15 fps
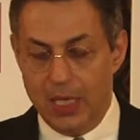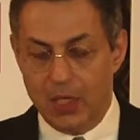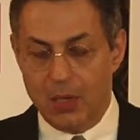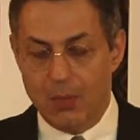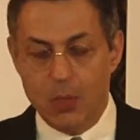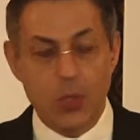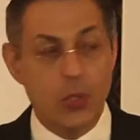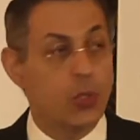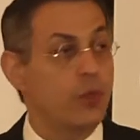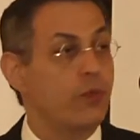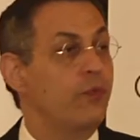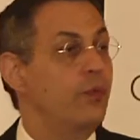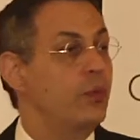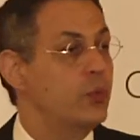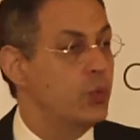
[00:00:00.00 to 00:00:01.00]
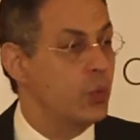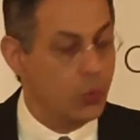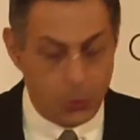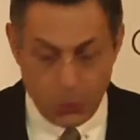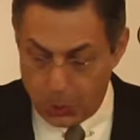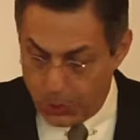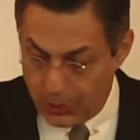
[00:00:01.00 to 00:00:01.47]
comme le lieu de fusion
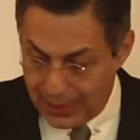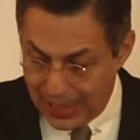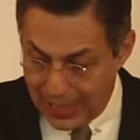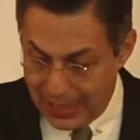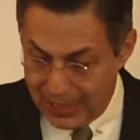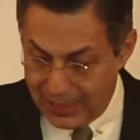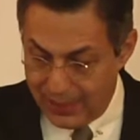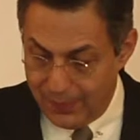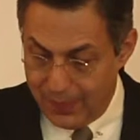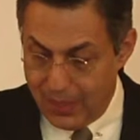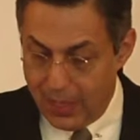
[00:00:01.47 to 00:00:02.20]
conjugale,